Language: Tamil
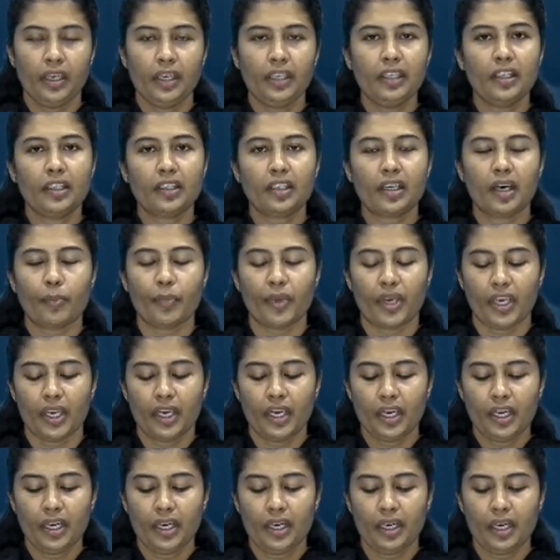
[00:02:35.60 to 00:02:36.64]
இதற்கமைய
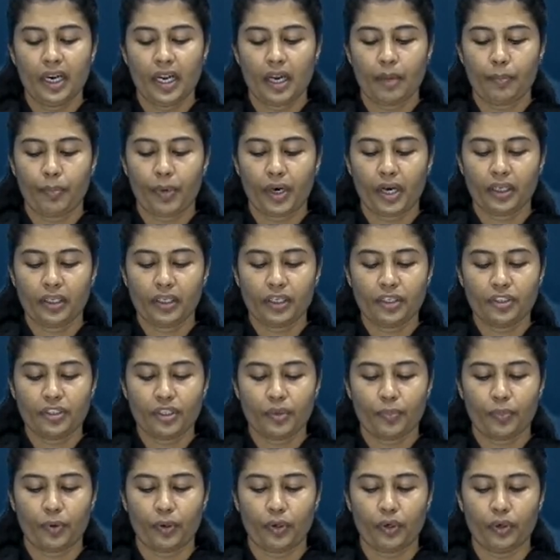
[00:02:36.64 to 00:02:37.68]
நாம் பார்க்கின்ற
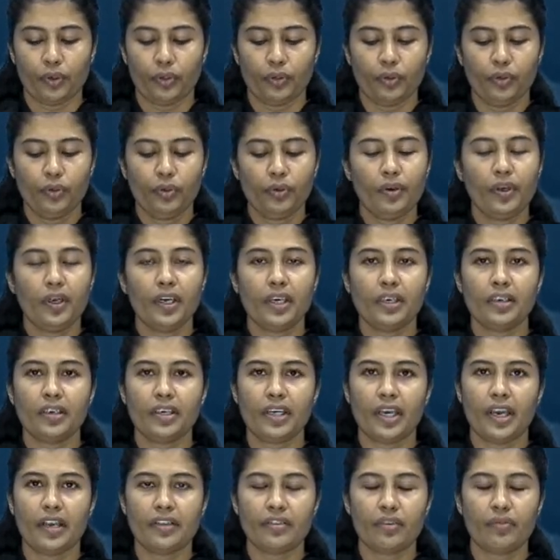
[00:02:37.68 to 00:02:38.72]
பொழுது
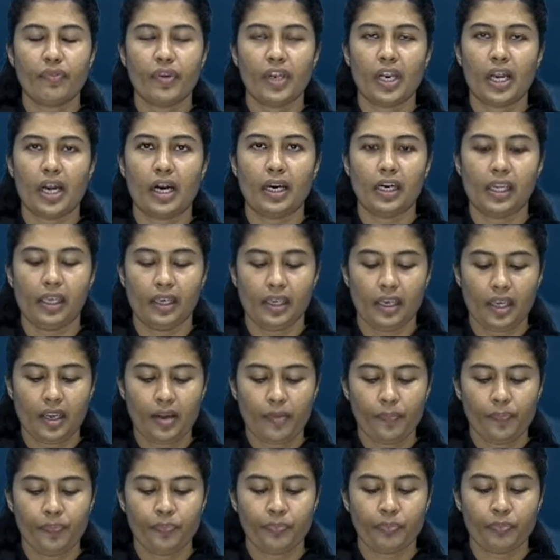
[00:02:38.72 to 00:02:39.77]
இயேசுவினாலேயே
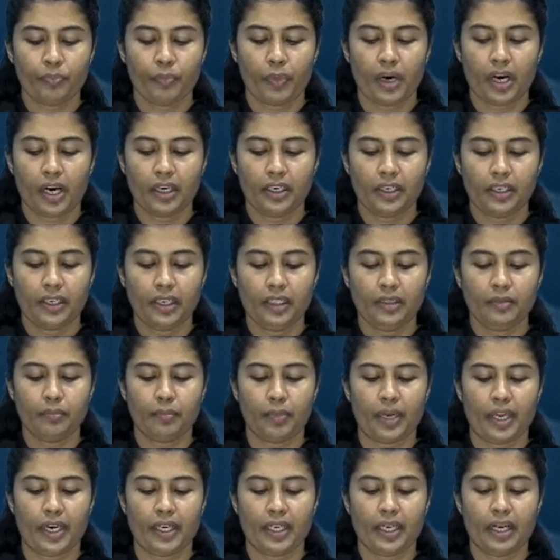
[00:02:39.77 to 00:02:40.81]
மாஹரித்
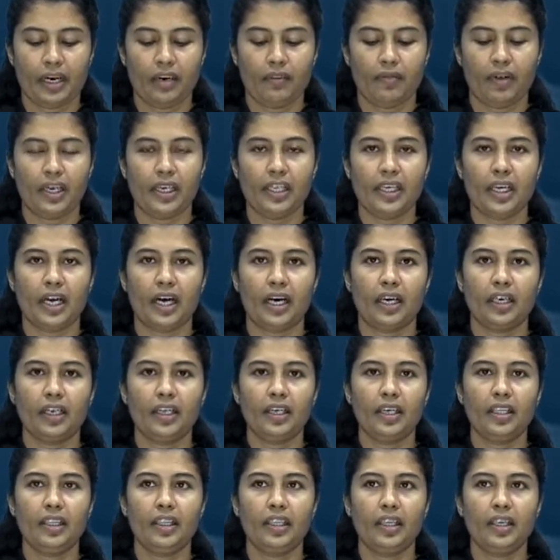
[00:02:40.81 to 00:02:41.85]
மரியாள் வழியாக
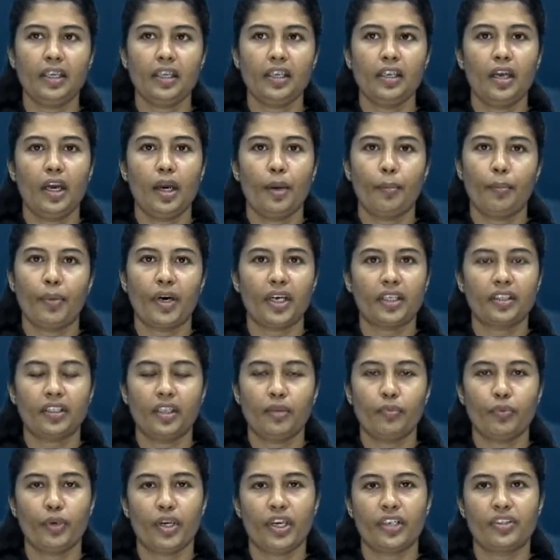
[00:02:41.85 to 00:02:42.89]
இந்த பக்தி
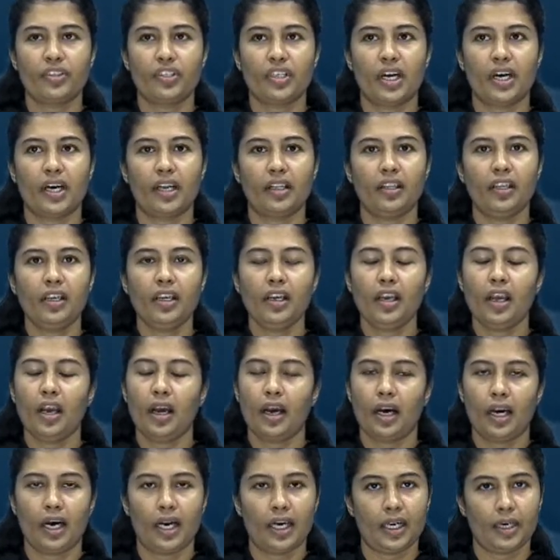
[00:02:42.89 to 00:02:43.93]
முயற்சியானது
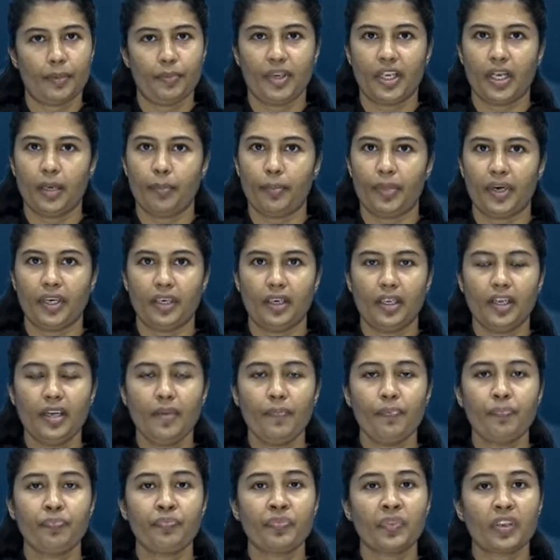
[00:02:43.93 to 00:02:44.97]
ஆரம்பிக்கப்பட்டு
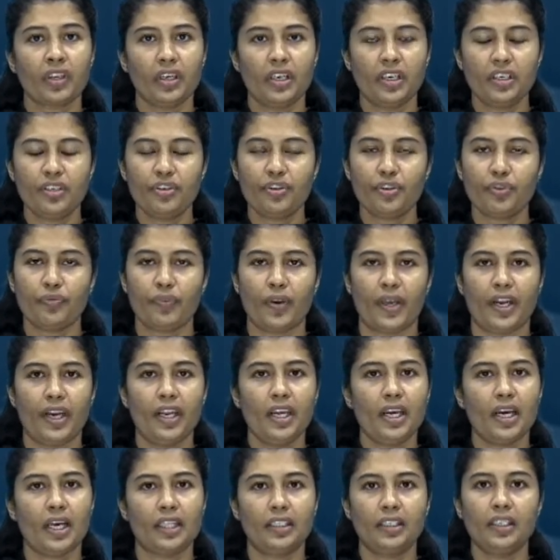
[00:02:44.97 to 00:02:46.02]
இன்று வரை
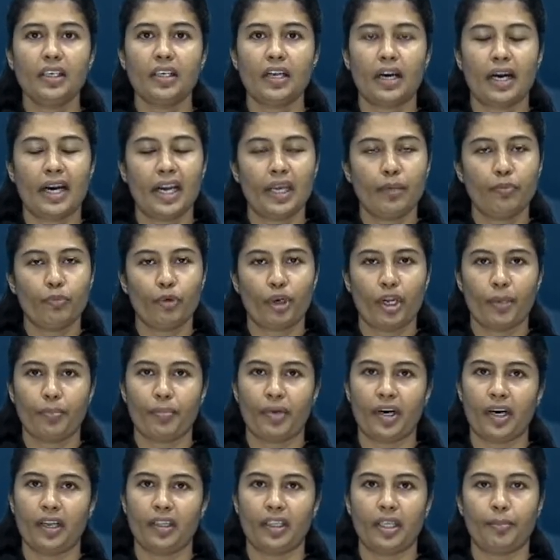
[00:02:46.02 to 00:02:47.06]
அது
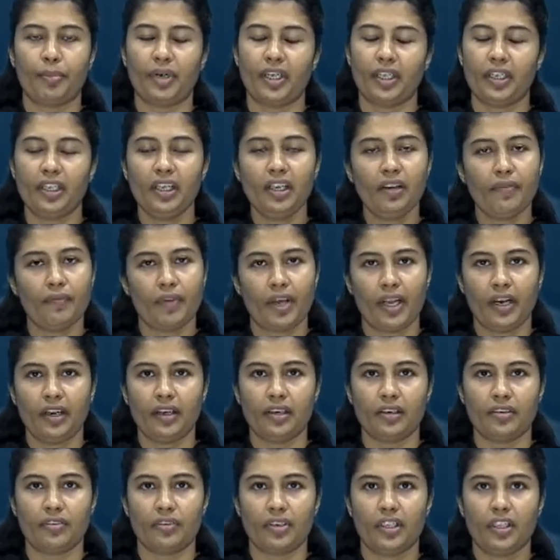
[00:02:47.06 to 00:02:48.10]
நடைமுறைப்படுத்தப்பட்டு
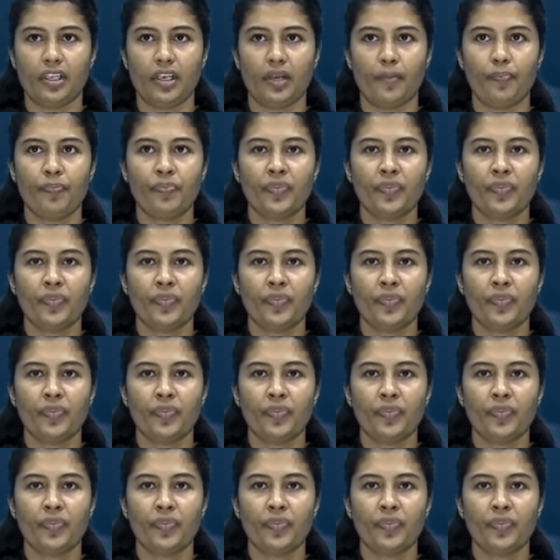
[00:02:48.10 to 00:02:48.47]
வருகின்றது